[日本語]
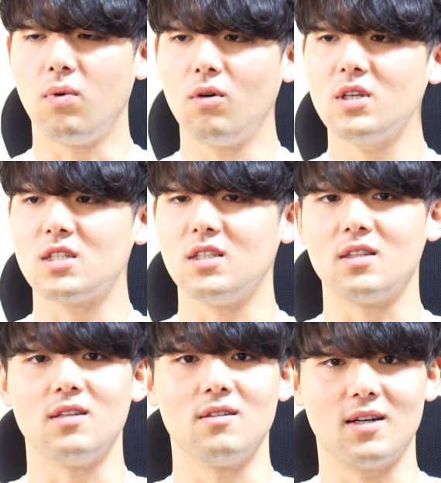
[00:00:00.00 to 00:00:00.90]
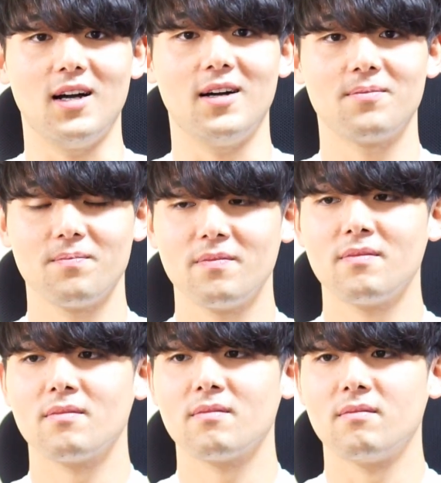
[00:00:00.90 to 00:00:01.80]
ポリシーっていうか、
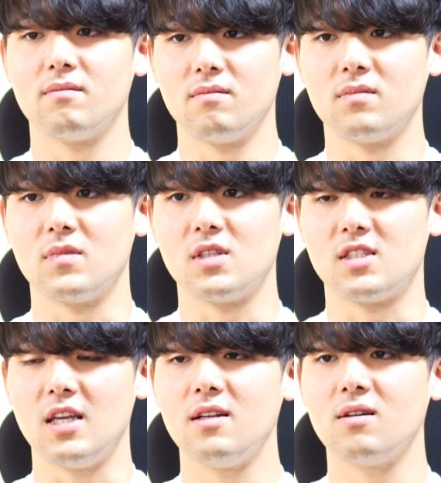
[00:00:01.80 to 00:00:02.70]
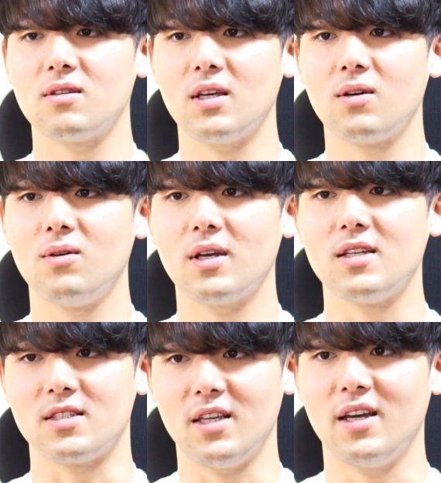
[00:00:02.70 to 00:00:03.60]
うん、全力で
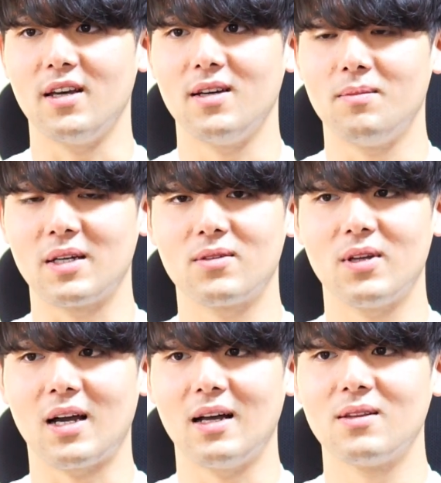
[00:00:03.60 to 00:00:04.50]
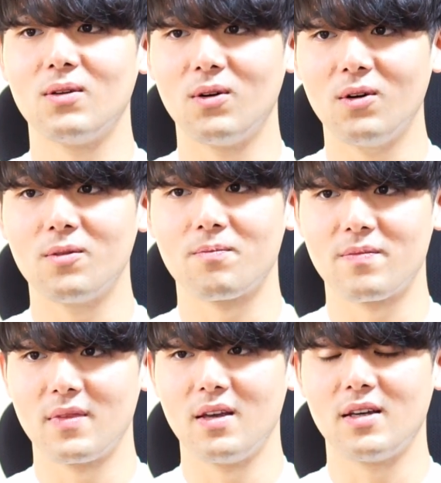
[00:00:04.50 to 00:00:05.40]
表現して、まあ、人に感動
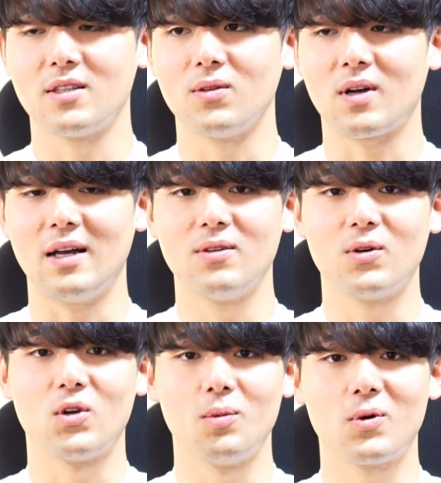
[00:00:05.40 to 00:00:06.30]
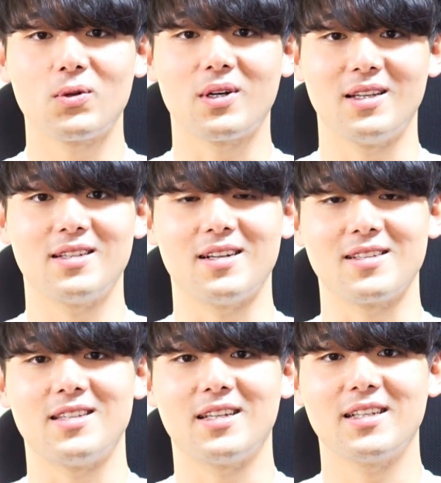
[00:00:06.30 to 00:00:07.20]
人の感動を呼ぶことができた
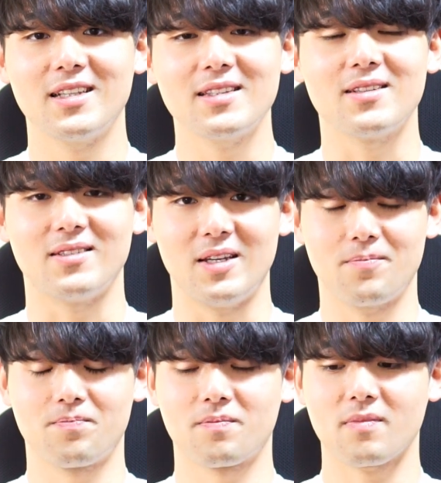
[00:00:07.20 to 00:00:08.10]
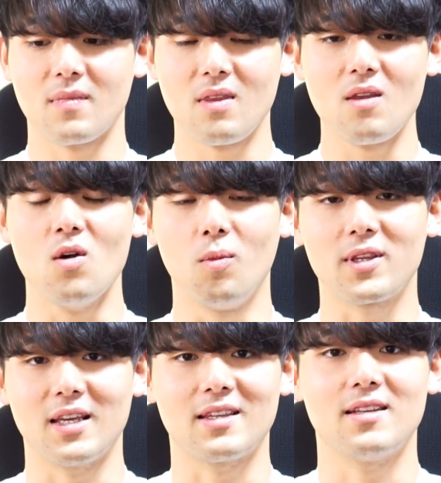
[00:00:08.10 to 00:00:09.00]
ら素敵だなっていうふうに
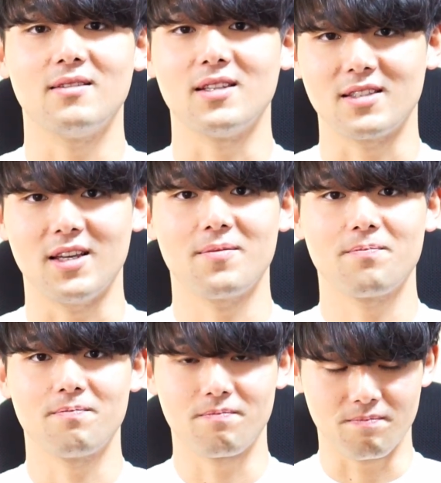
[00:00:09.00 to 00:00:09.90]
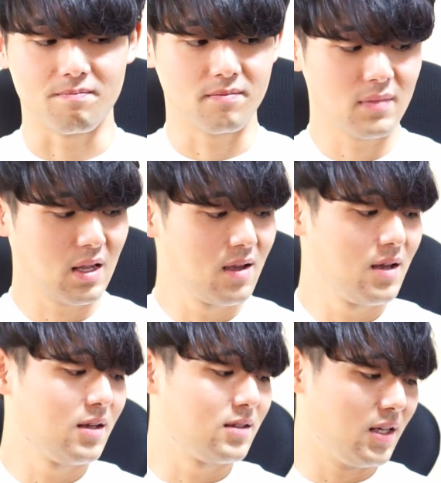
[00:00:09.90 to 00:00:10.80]
思ってやってるんですね、うん、
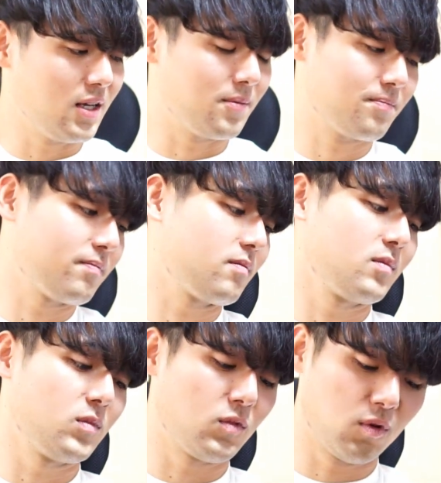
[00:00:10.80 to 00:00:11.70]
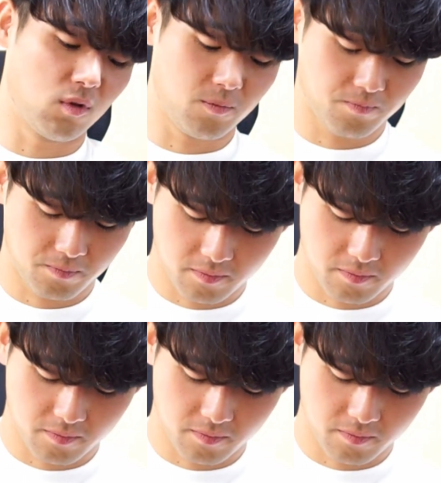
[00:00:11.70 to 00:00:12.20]
で、うんと、と